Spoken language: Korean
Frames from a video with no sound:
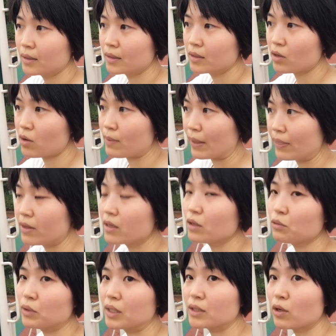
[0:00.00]
그걸 만들기
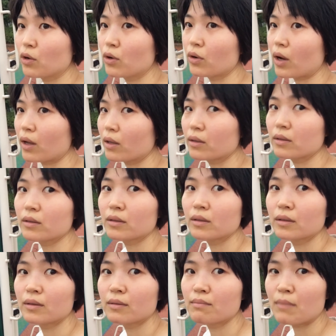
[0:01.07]

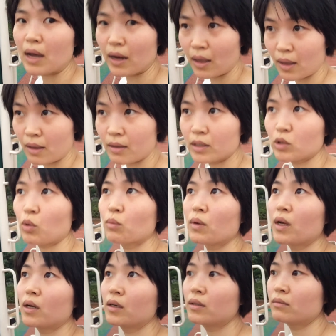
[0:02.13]
위해서라는 말에
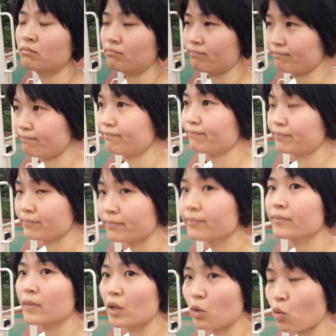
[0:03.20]
정말
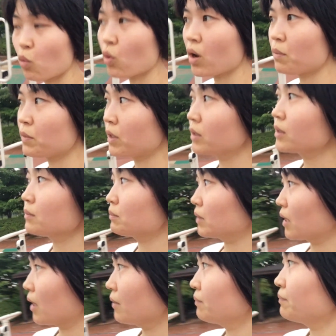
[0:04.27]
공감을
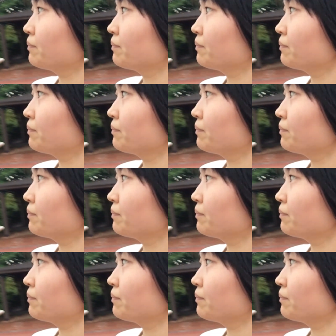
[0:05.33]
했습니다.